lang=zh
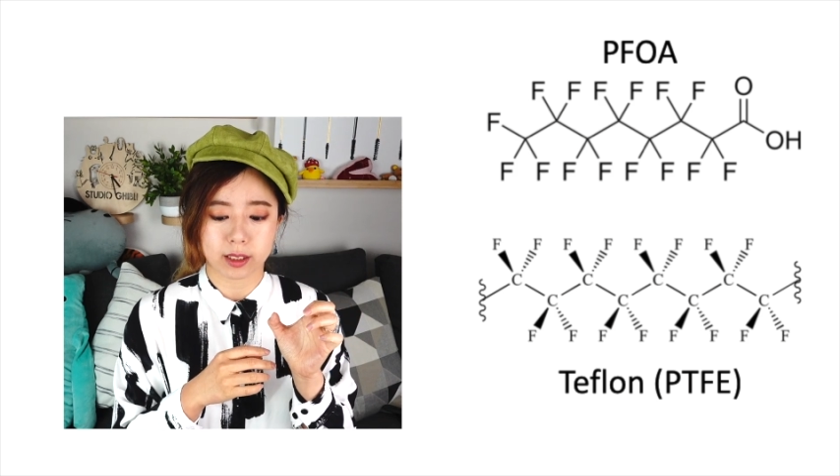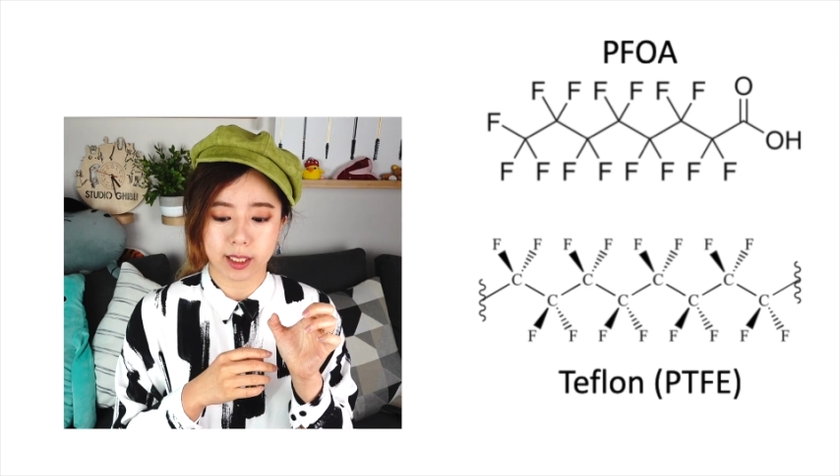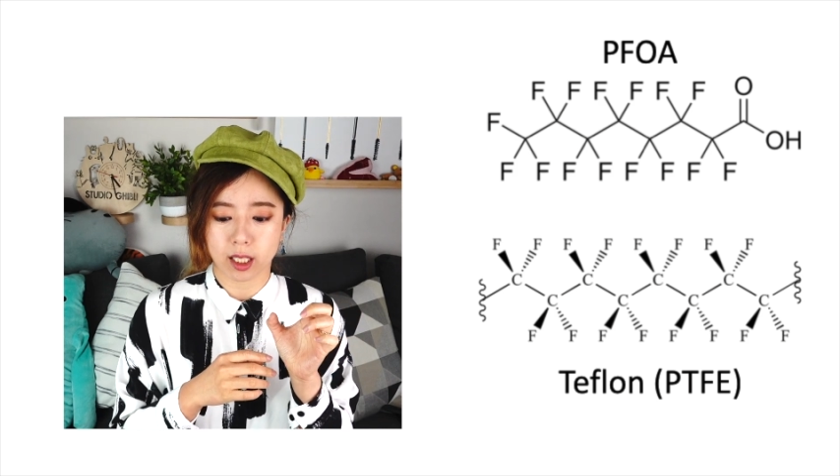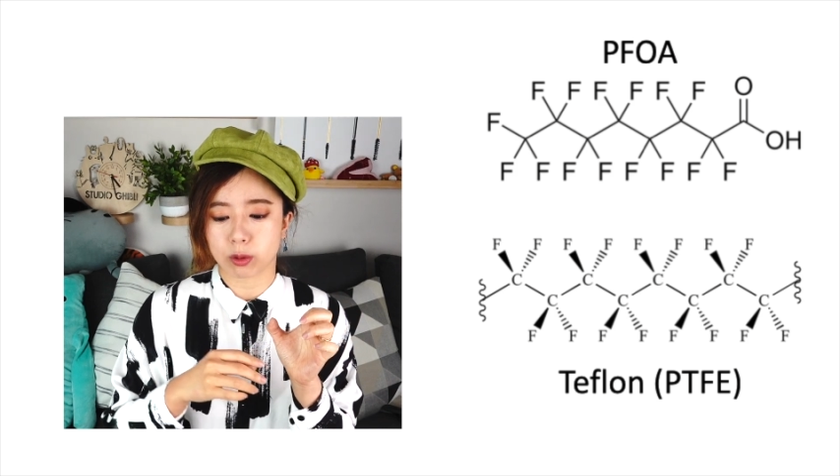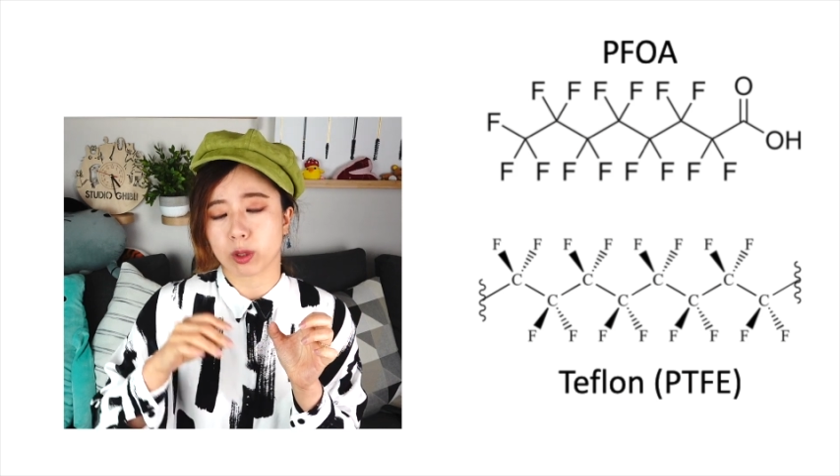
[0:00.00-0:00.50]
实
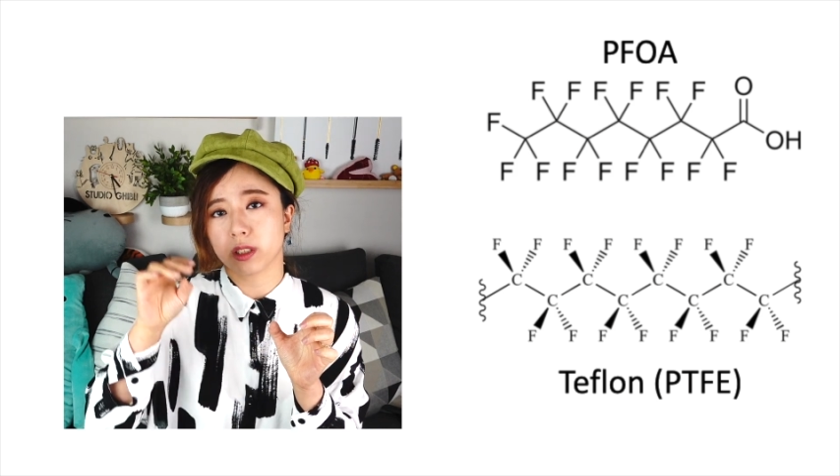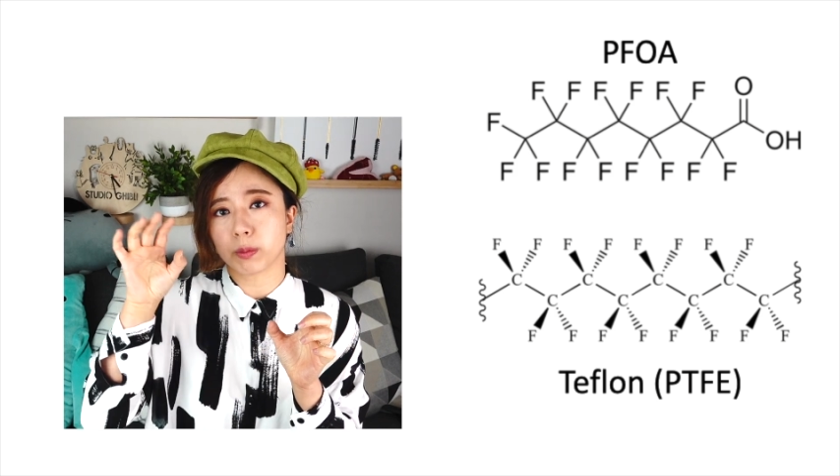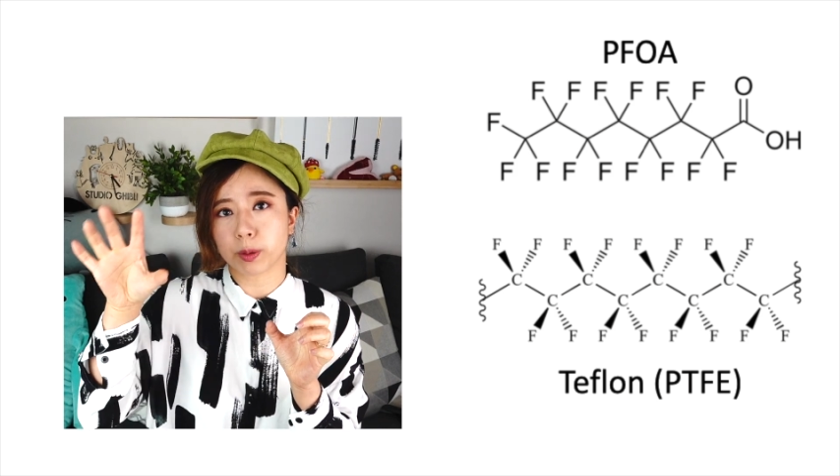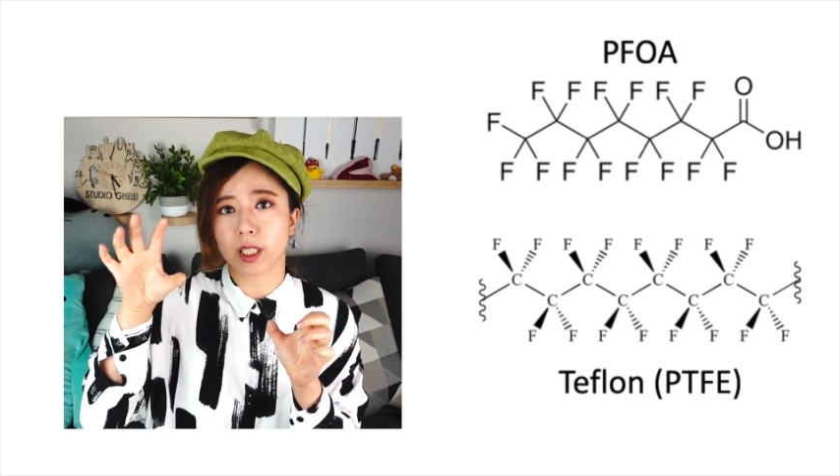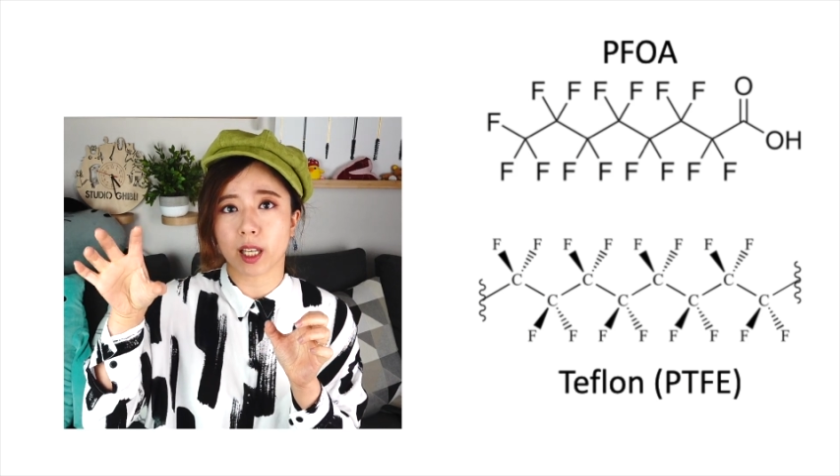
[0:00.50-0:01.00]
可以说是
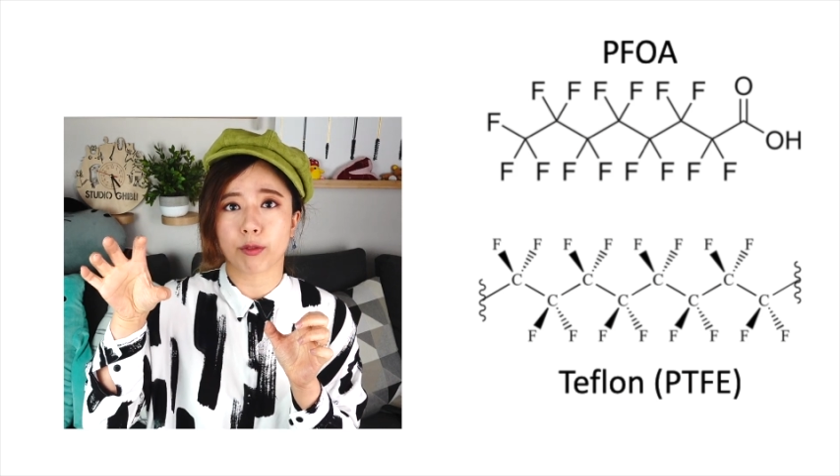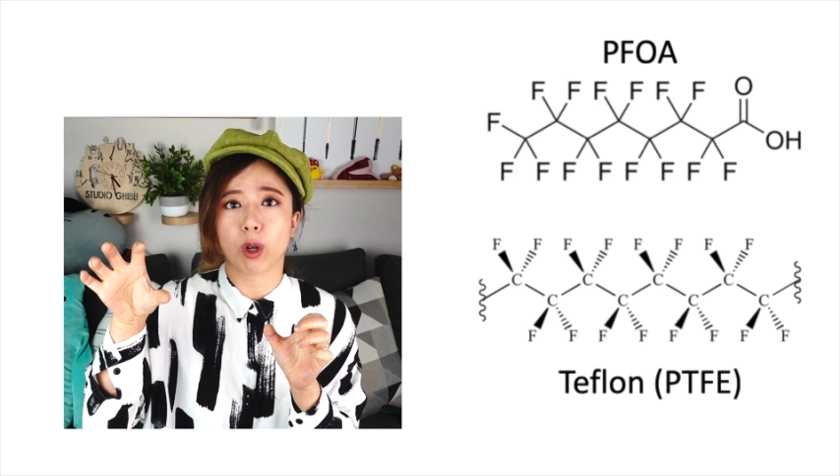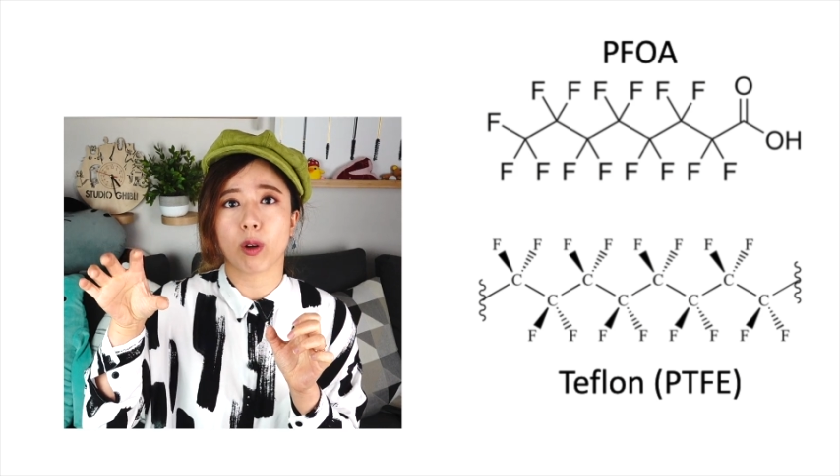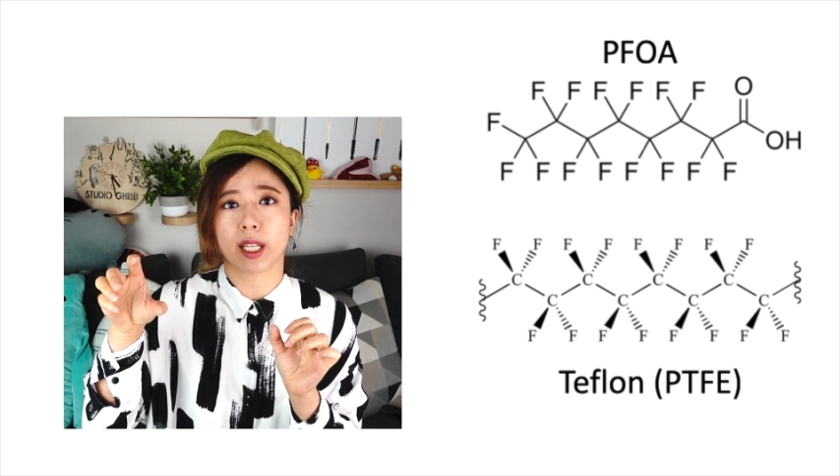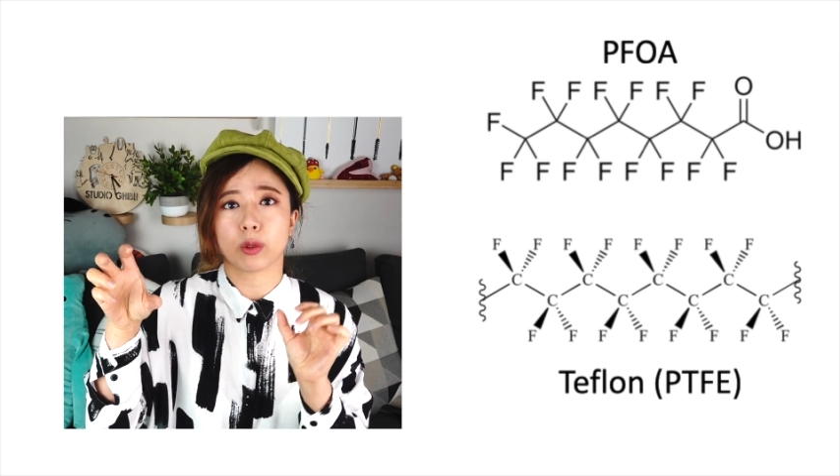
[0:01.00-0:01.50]

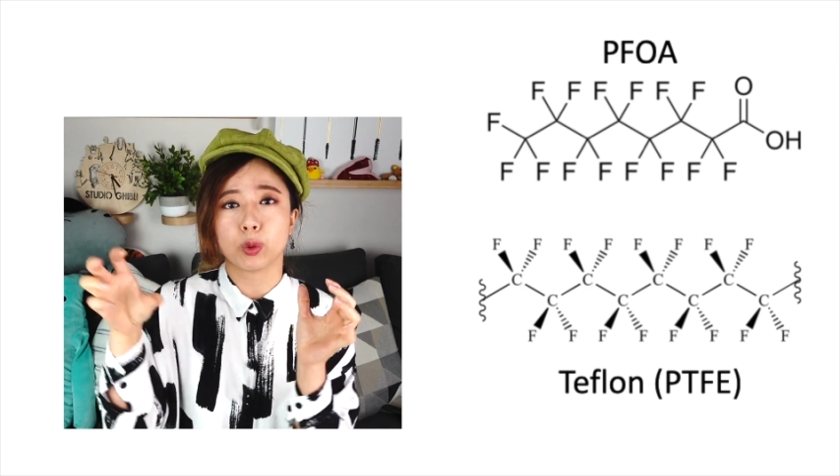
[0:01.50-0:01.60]
PFOA